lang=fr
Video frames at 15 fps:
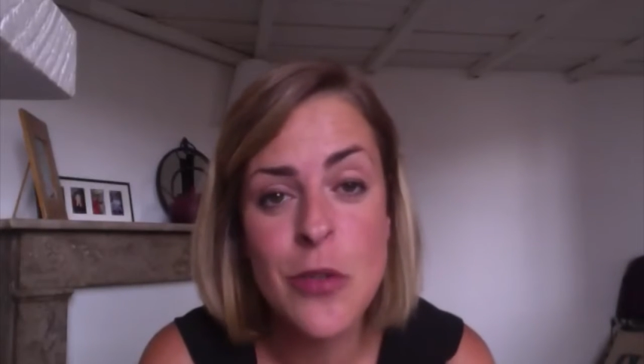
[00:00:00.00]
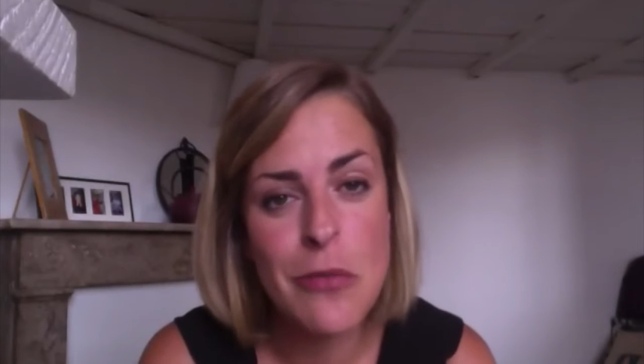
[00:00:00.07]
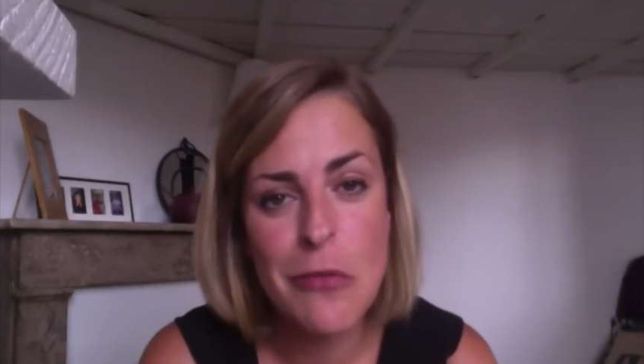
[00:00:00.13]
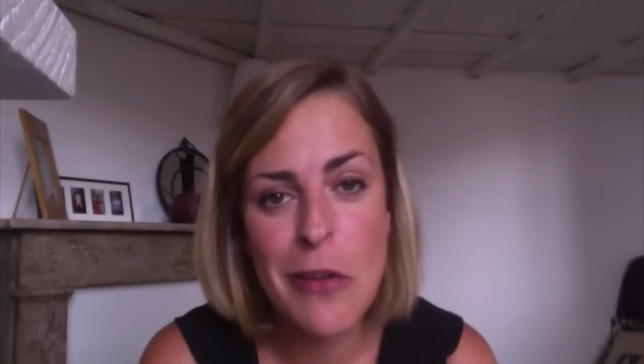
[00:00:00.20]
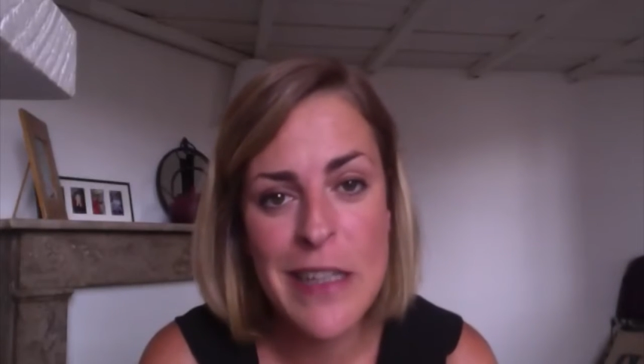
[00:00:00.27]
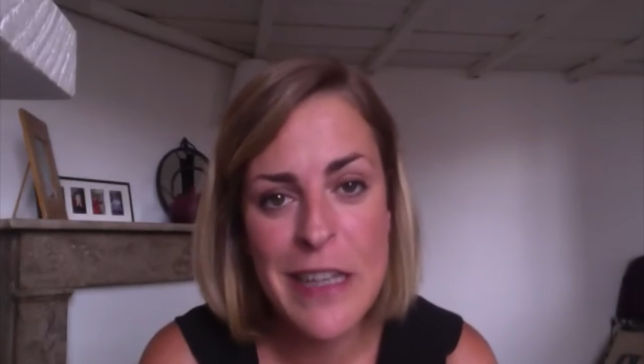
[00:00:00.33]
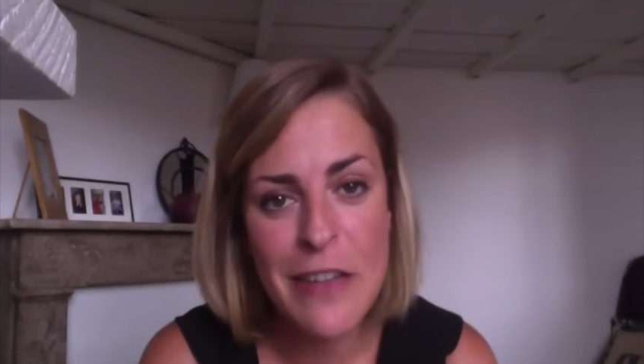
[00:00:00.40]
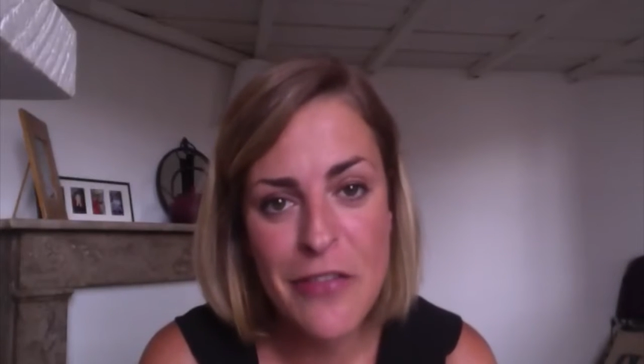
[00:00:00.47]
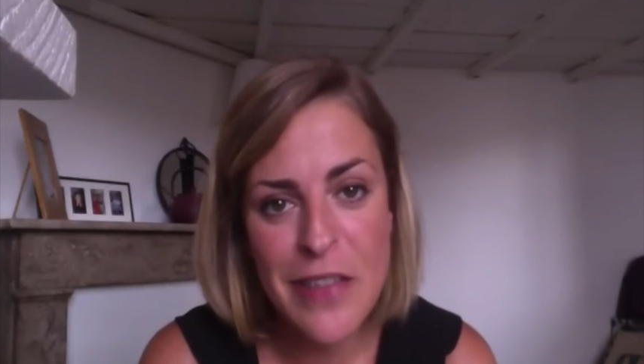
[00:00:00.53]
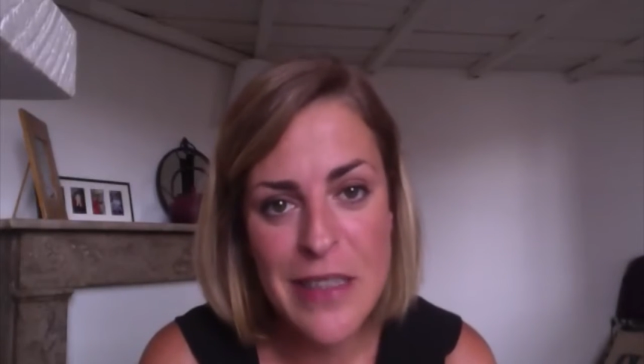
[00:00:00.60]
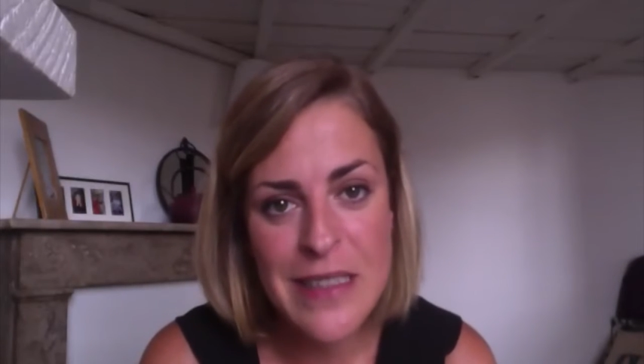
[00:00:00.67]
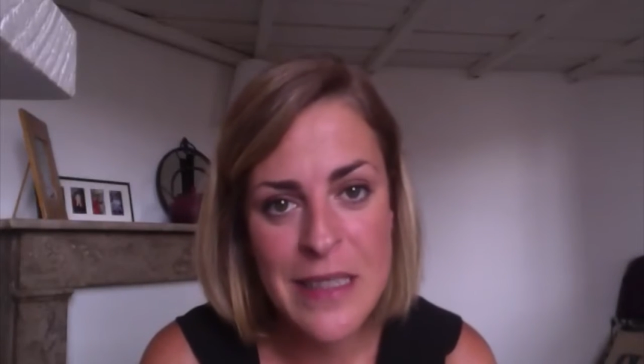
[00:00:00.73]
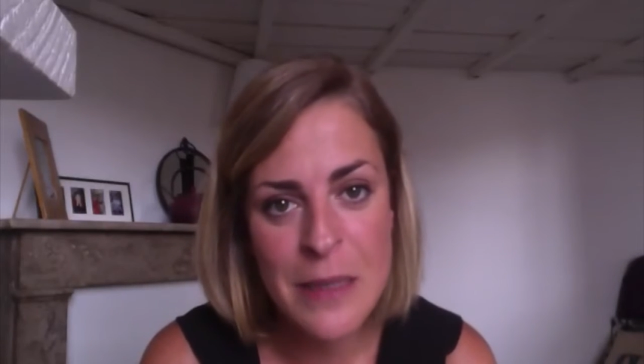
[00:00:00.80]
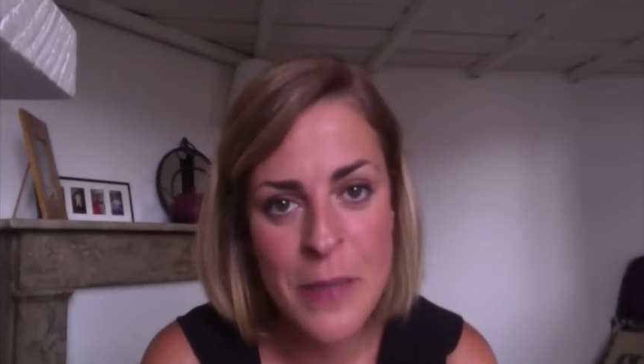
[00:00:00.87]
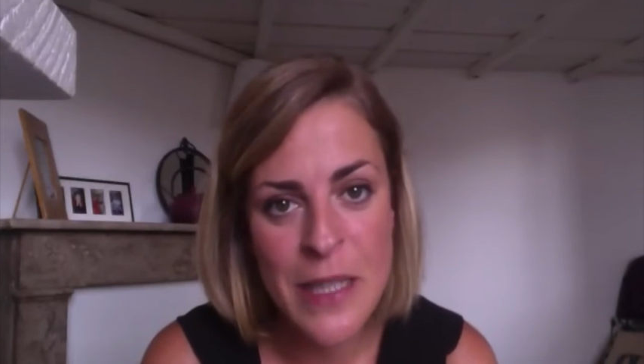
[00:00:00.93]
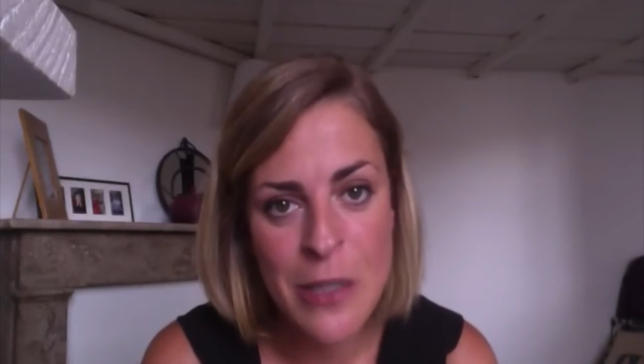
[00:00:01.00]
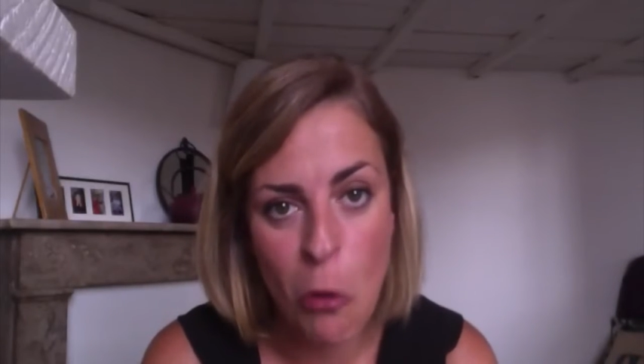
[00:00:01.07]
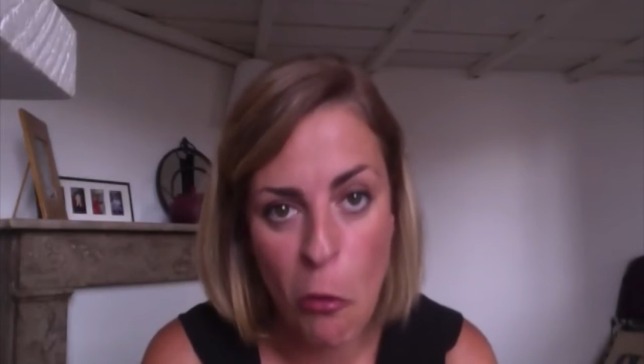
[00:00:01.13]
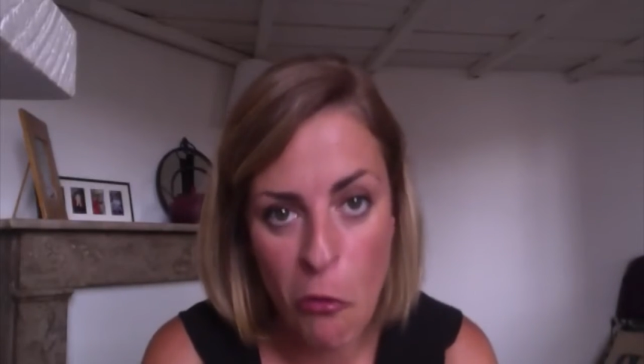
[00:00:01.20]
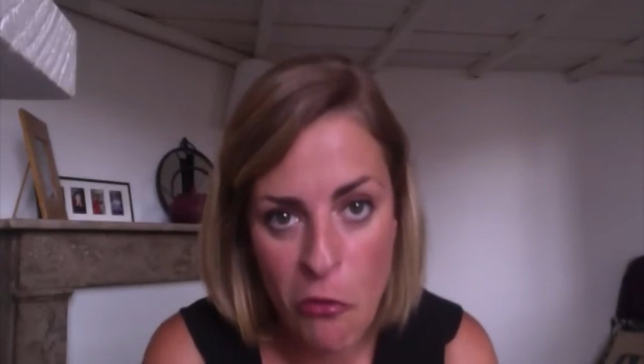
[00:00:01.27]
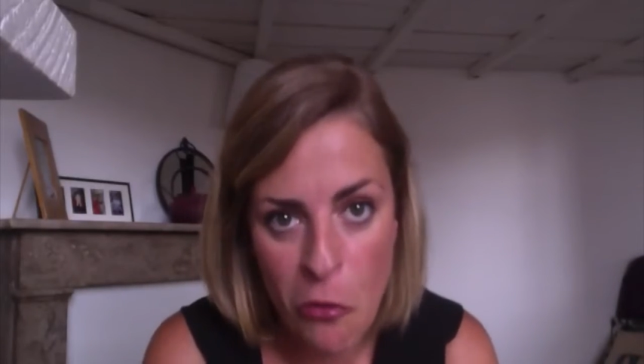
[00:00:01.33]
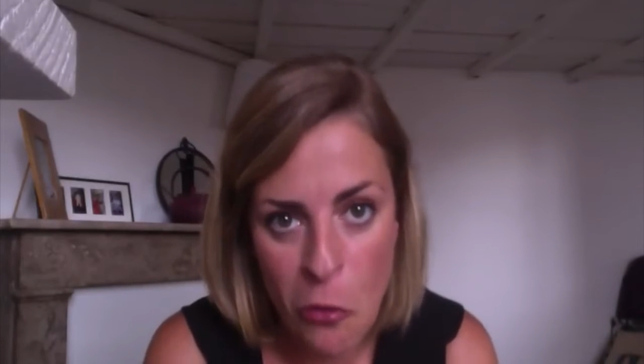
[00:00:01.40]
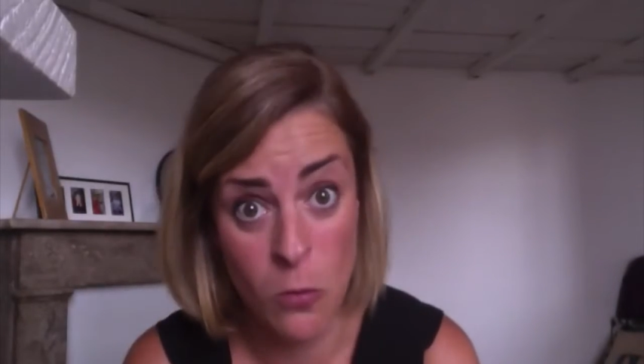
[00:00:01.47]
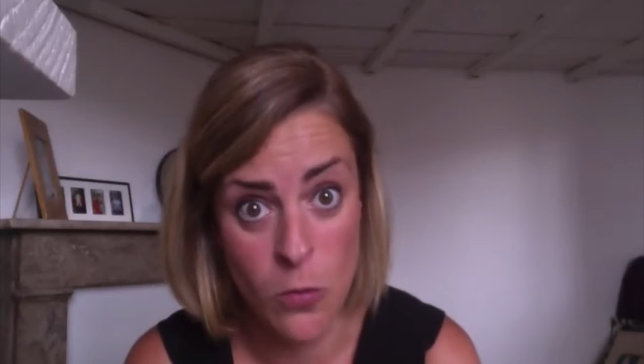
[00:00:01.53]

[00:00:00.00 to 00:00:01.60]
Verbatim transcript: voiler la face, hein, mais au fond,